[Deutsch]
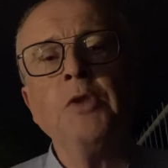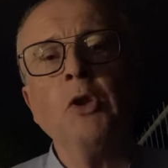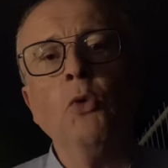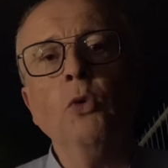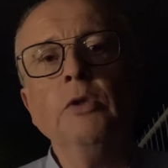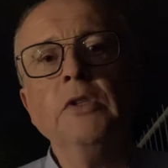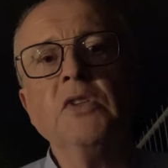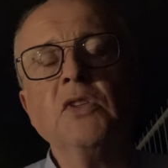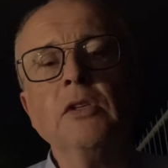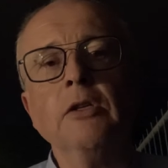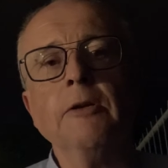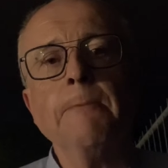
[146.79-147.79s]
und,
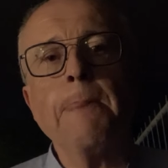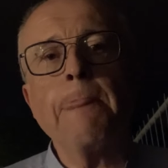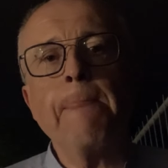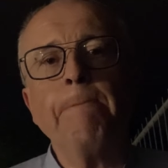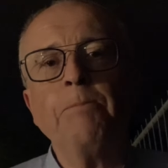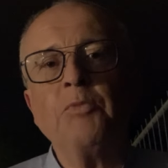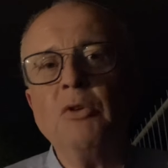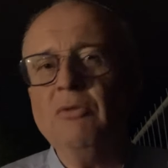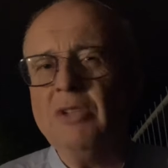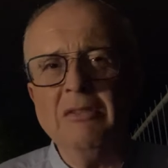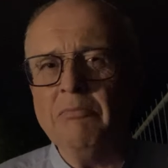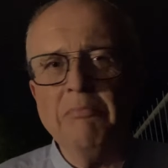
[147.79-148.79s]
ähm, und
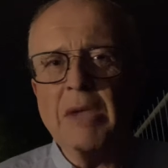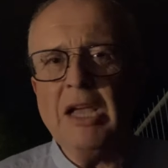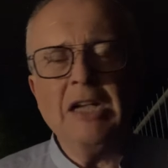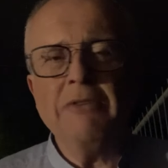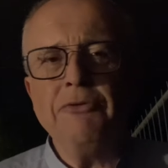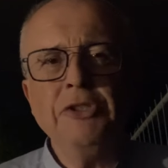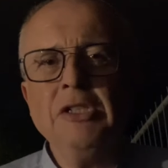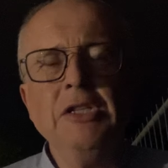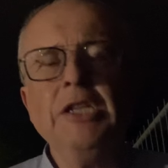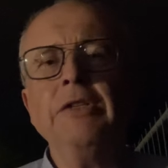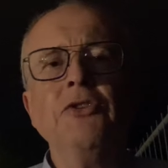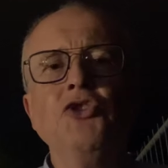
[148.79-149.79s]
dann merkwürdige
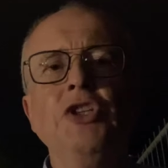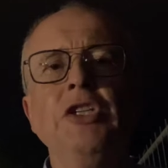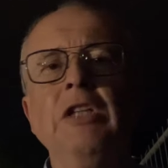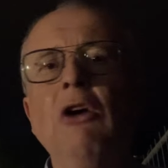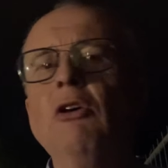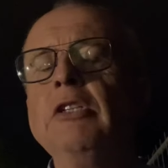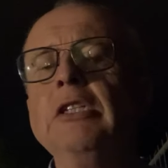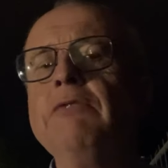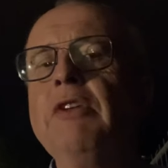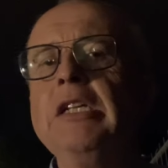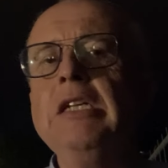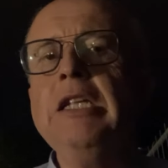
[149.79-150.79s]
Lichtregie, dauert
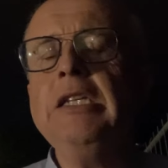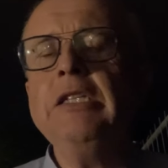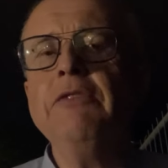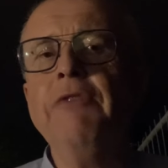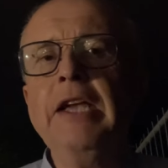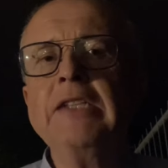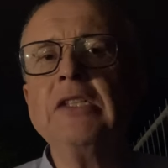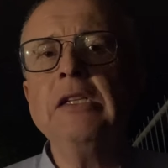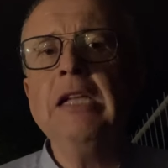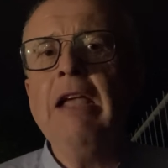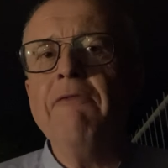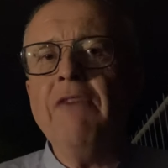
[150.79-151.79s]
irgendwelche Lichtwechsel,
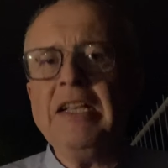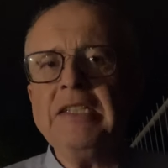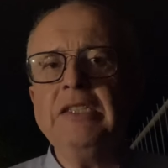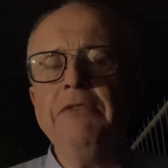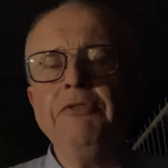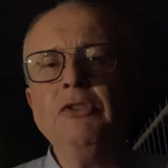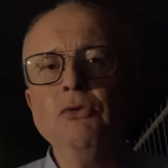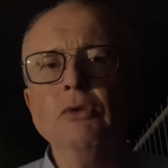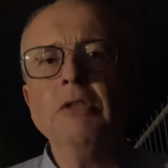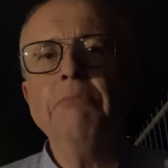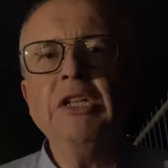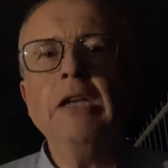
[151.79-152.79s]
was die
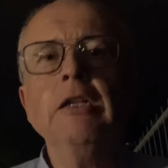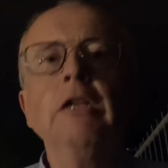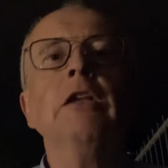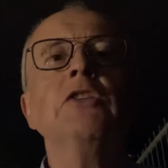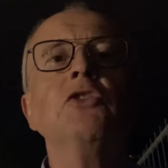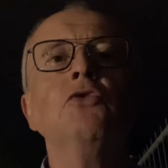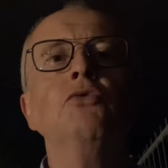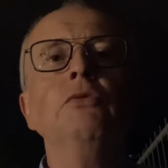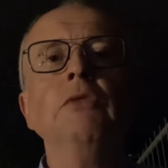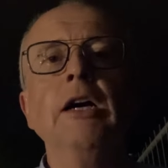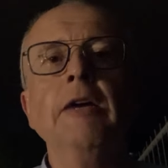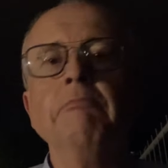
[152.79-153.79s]
Figuren miteinander zu
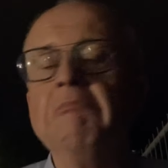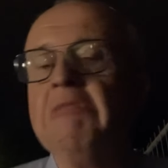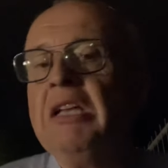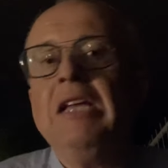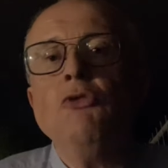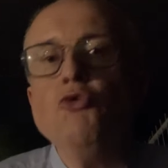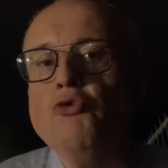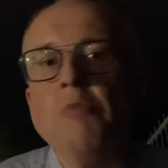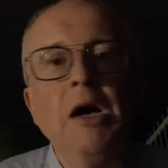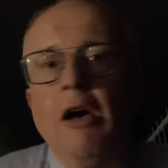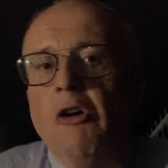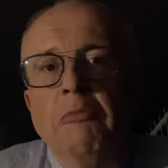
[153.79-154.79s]
tun haben
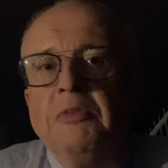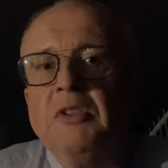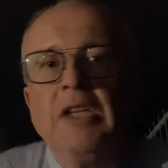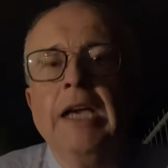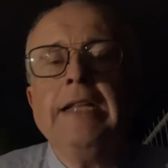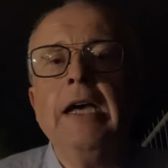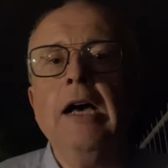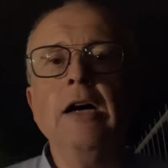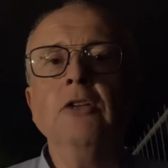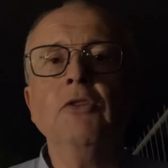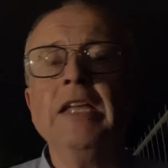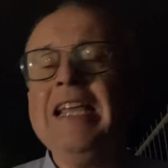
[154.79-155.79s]
überhaupt keine
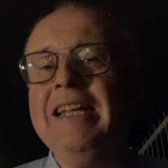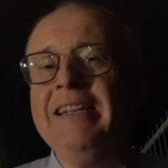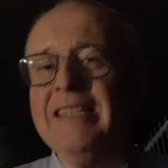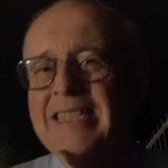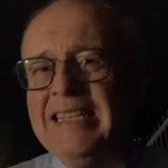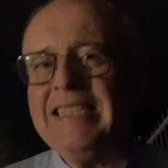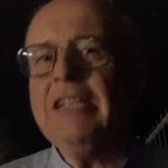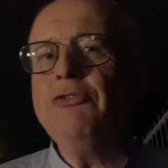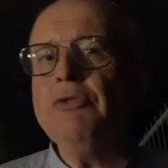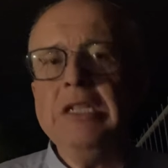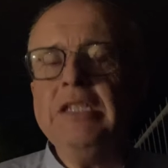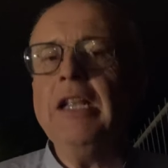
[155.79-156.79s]
Ahnung. Das ist
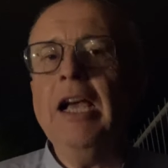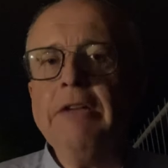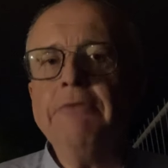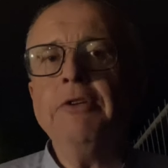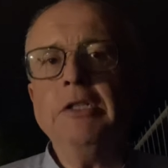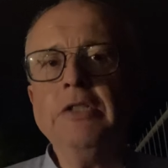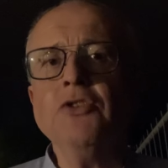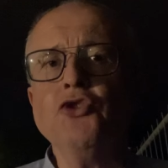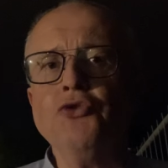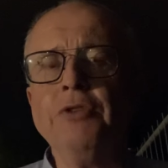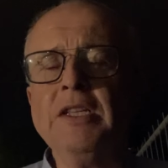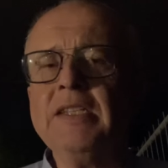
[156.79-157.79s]
natürlich nicht einfach, dieses
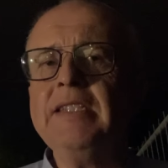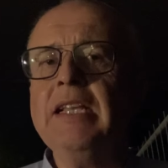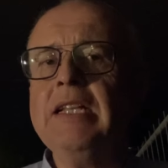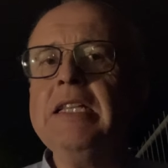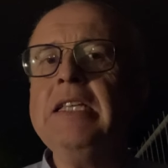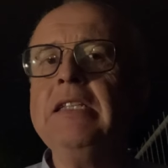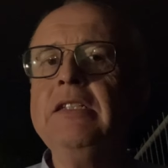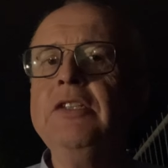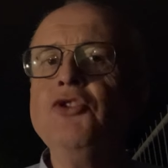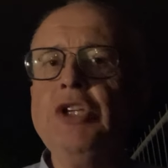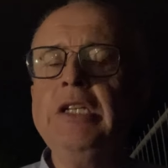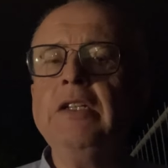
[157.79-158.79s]
Stück. Das ist ja nicht die
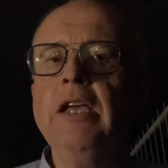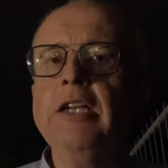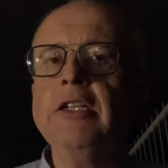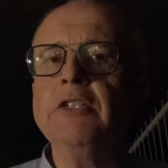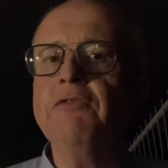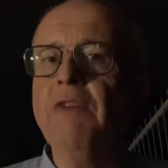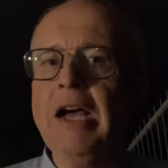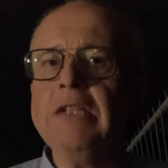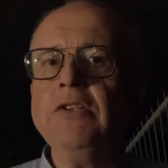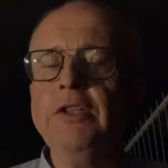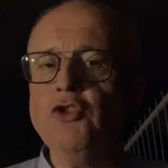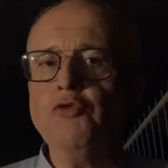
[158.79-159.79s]
Geschichte eines
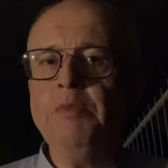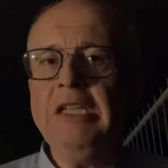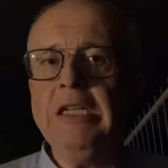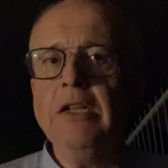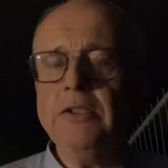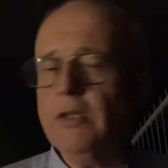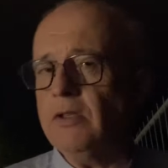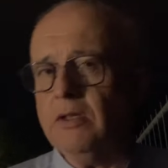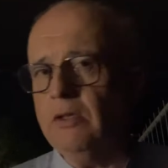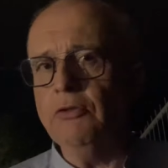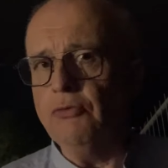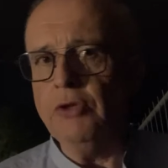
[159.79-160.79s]
wahnsinnigen Spielers, das ist
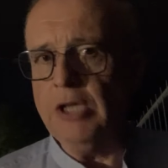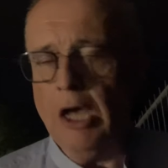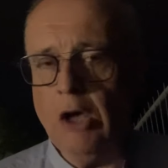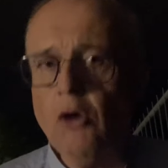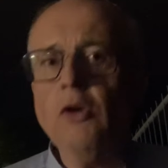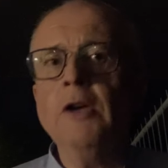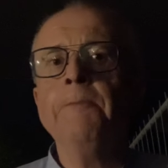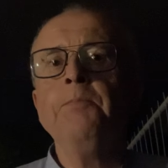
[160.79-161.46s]
sie natürlich auch.